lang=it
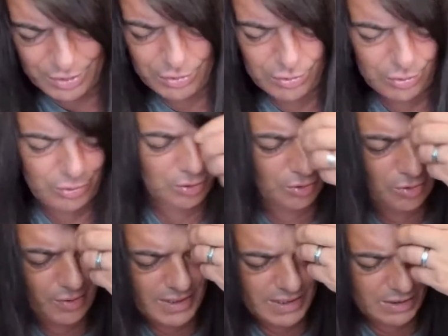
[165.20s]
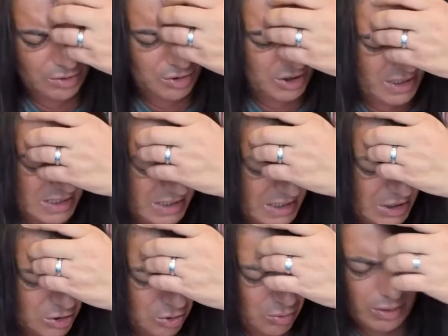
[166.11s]
in tutto questo, cioè nel
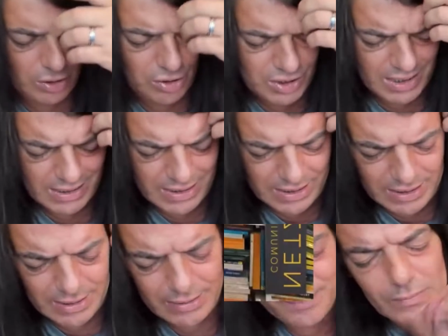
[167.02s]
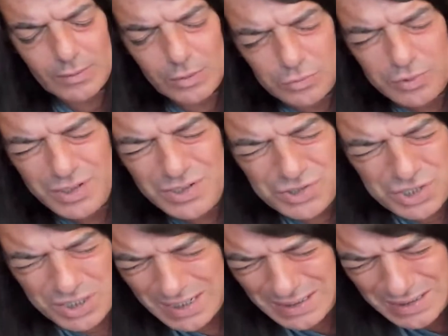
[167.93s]
senso qualcosa di un
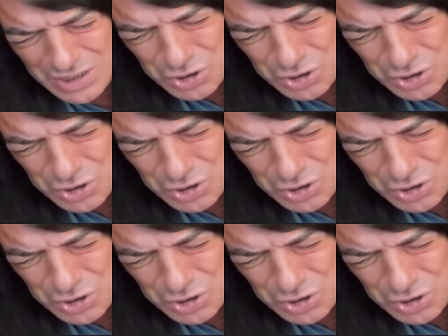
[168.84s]
incidente